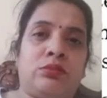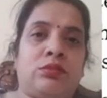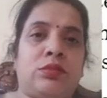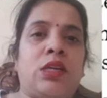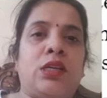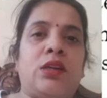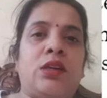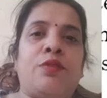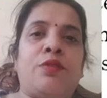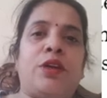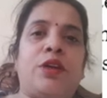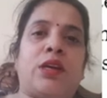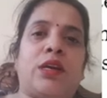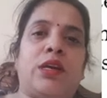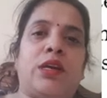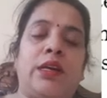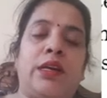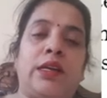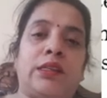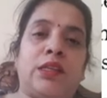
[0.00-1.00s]
इंटरफेयर
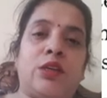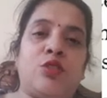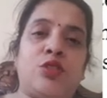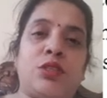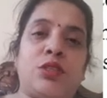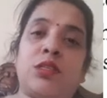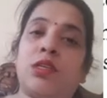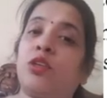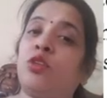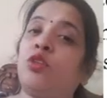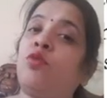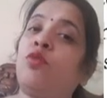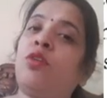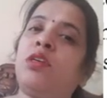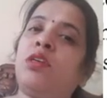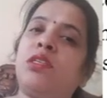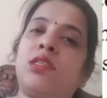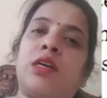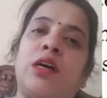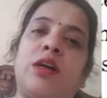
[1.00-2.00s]
करने लगता है उसके साथ तो वो
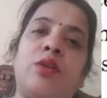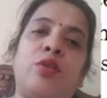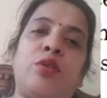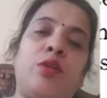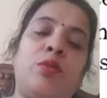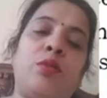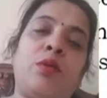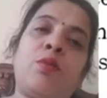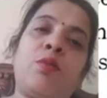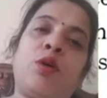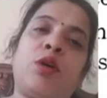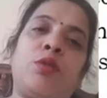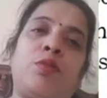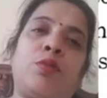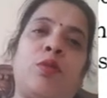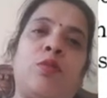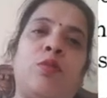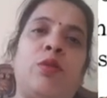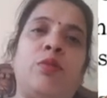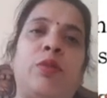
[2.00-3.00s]
स्टार्ट होने में बहुत
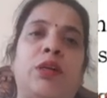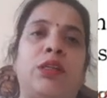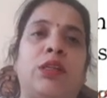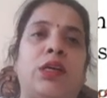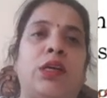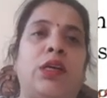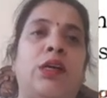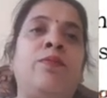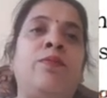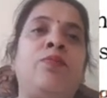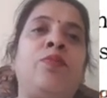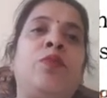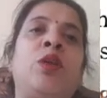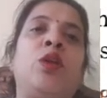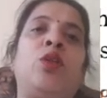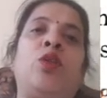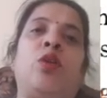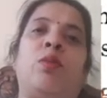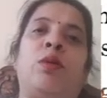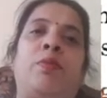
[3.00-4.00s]
प्रॉब्लम करता है
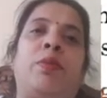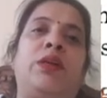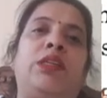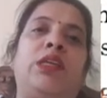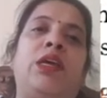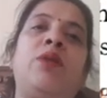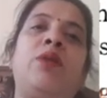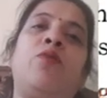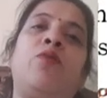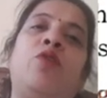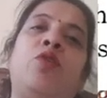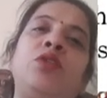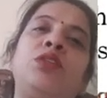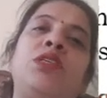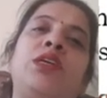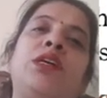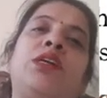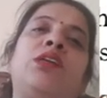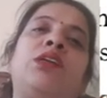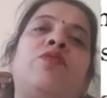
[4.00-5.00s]
तो अब हम पढ़ते हैं बूट
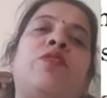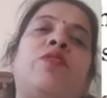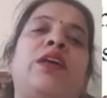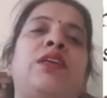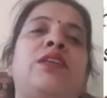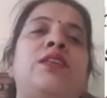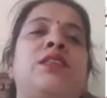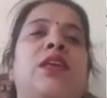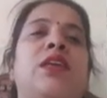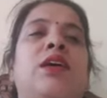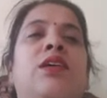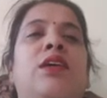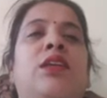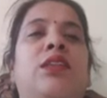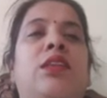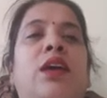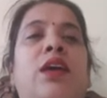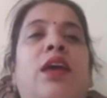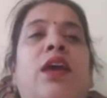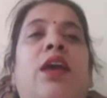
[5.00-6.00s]
सेक्टर वायरस क्या
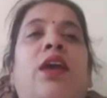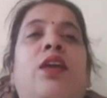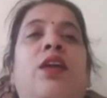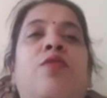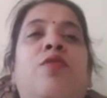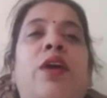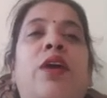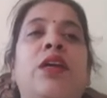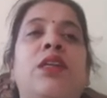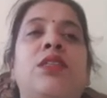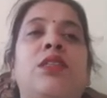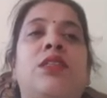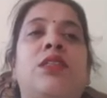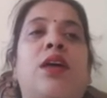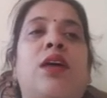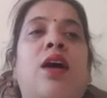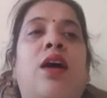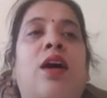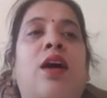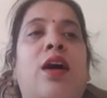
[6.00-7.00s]
करता है इन्फेक्ट्स
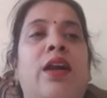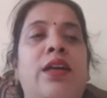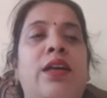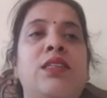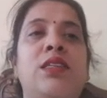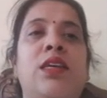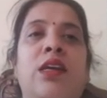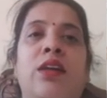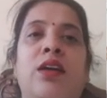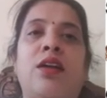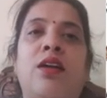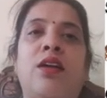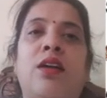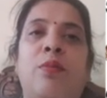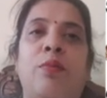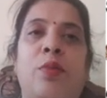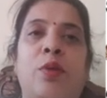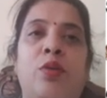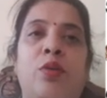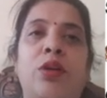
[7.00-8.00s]
द हार्ड डिस्क इन अ
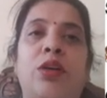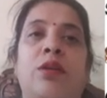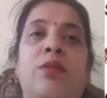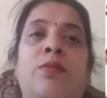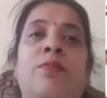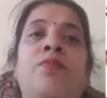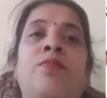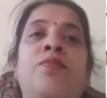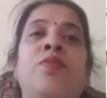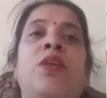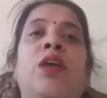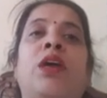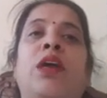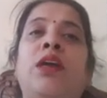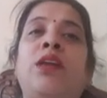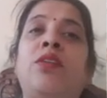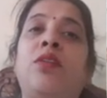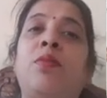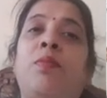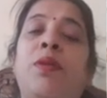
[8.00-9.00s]
कंप्यूटर
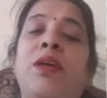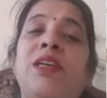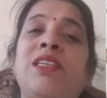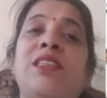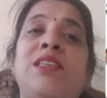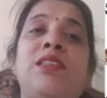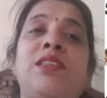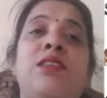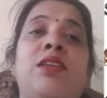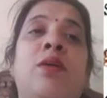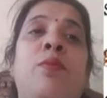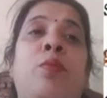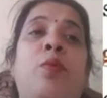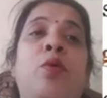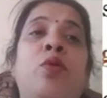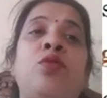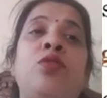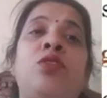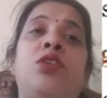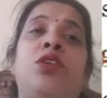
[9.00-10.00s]
इट रिप्लेसेस द
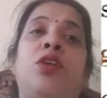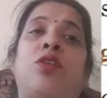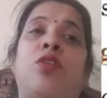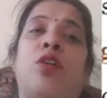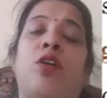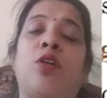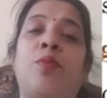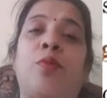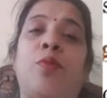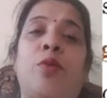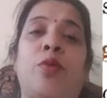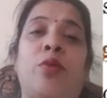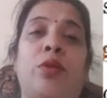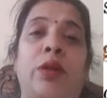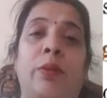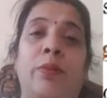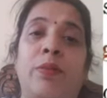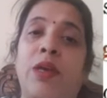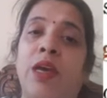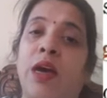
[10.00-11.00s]
बूट रिकॉर्ड
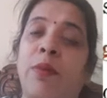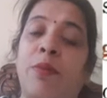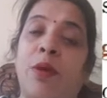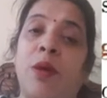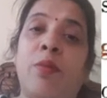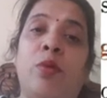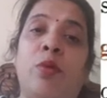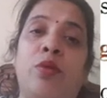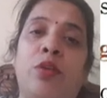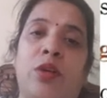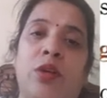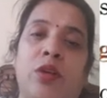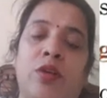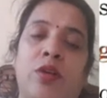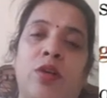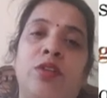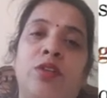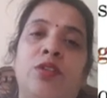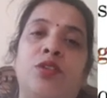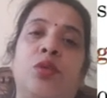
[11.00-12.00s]
प्रोग्राम ये आपके बूट
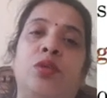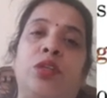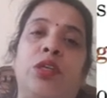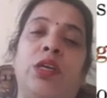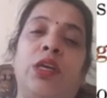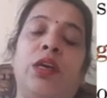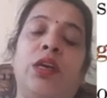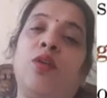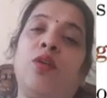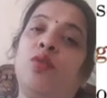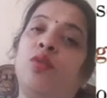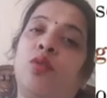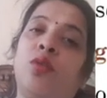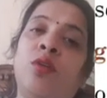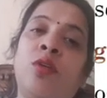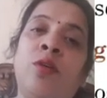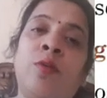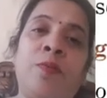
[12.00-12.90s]
रिकॉर्ड जो होते हैं उनको